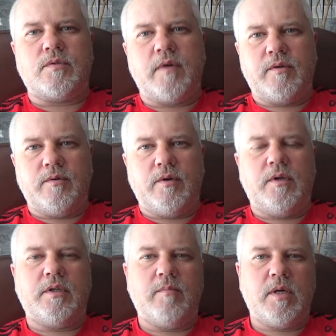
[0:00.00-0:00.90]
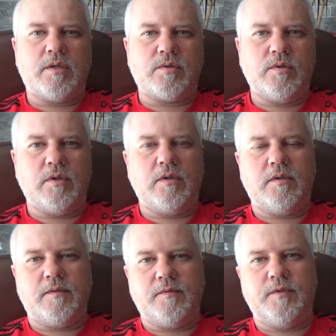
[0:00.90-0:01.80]
свое небольшое
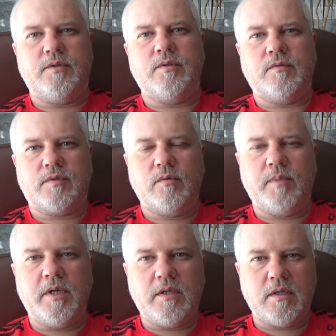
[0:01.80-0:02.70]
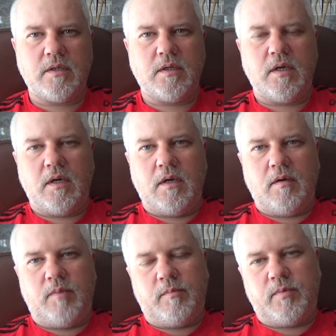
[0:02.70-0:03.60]
видео вступление
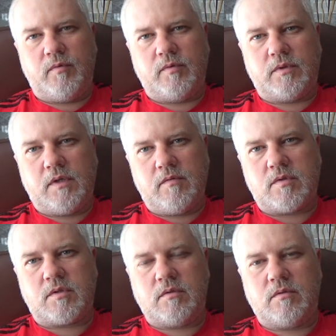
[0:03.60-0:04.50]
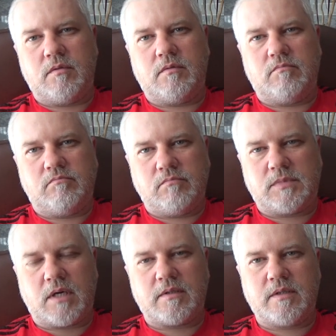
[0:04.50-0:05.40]
по поводу того, что
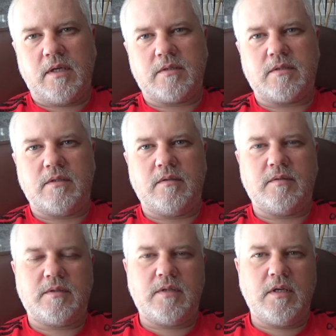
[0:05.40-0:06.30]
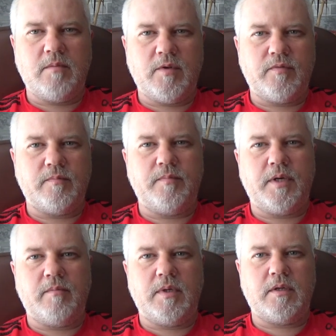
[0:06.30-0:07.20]
трансляции стримов
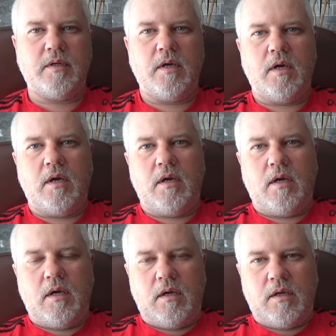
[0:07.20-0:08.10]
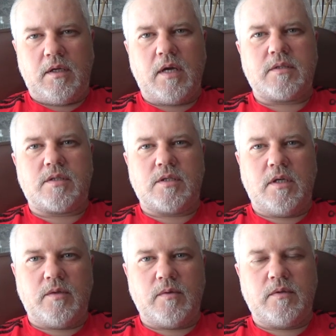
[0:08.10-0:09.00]
прямых я, к
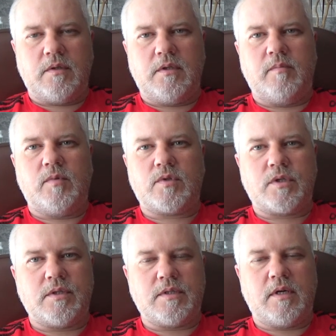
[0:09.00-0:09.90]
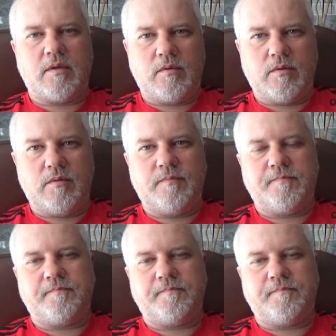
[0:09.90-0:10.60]
сожалению, немножко закрою.